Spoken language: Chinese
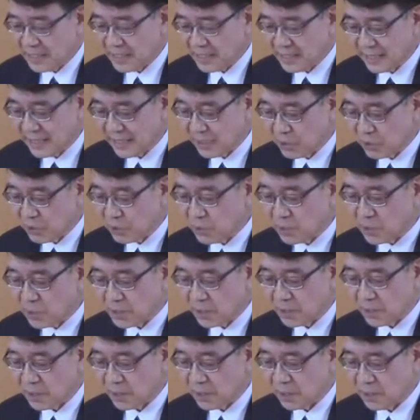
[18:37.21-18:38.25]
威斯敏
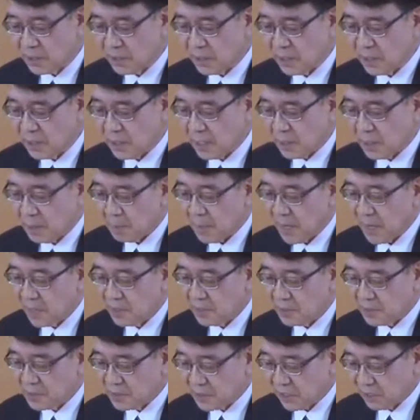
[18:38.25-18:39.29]
斯特
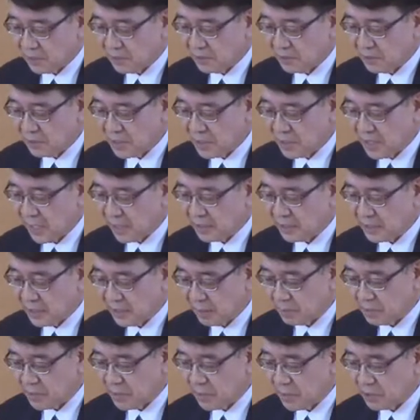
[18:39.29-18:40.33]
呃信仰告白
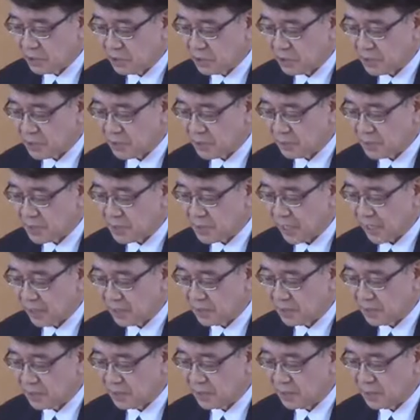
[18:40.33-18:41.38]
第六章第
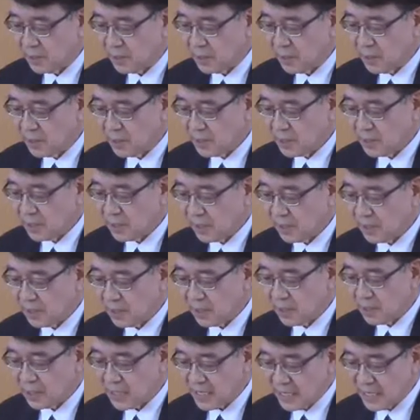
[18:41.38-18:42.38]
一节：我们的